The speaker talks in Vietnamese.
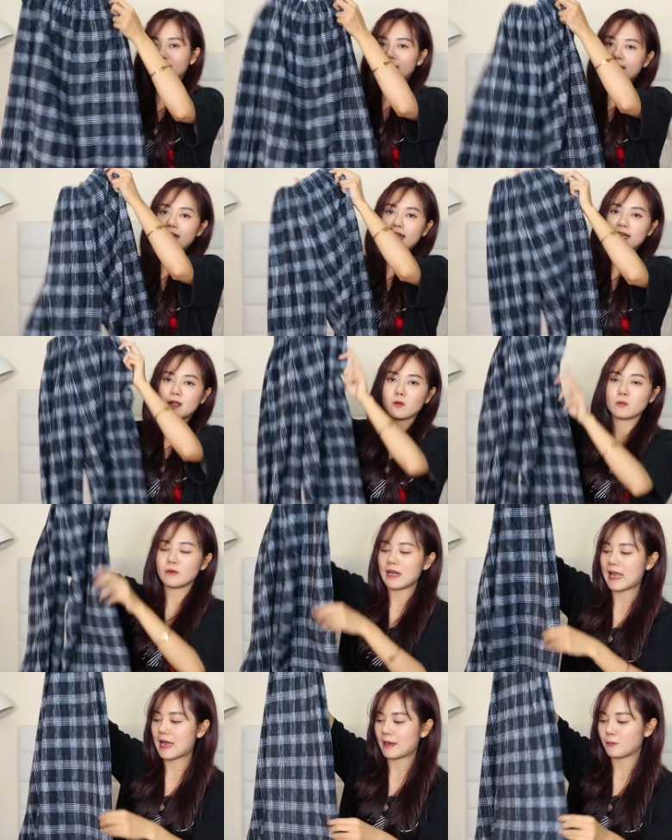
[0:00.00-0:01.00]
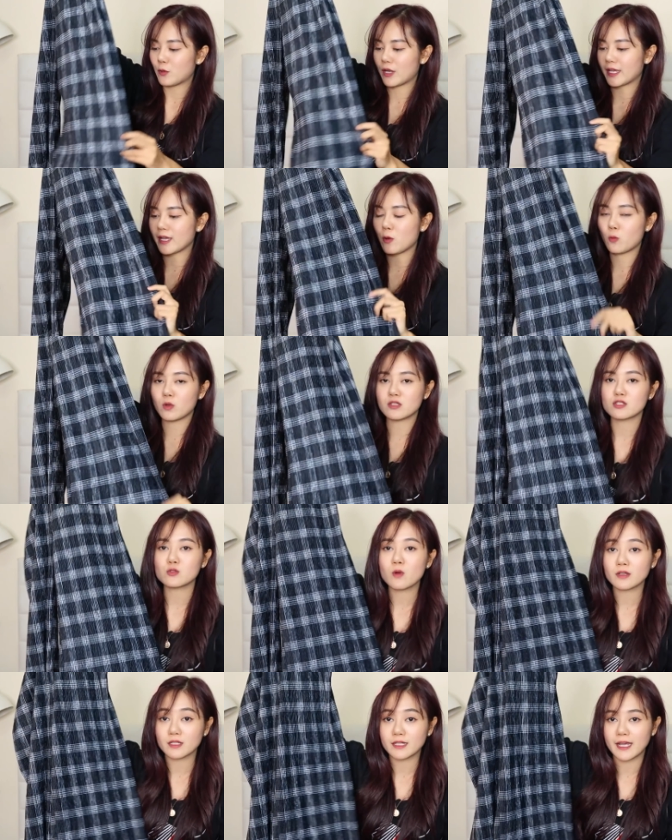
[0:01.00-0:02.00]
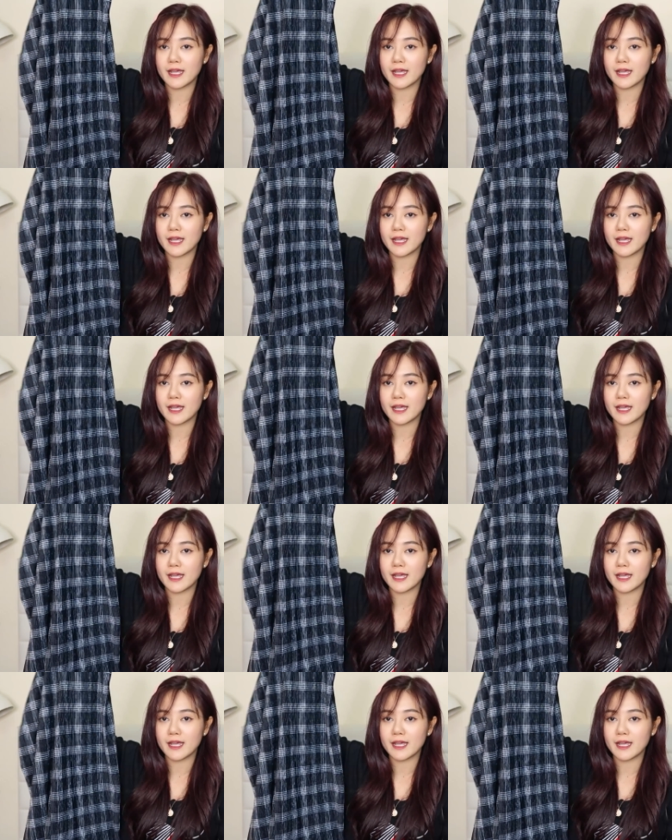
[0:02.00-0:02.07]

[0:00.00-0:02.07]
cái này cũng là một cái kiểu quần suông như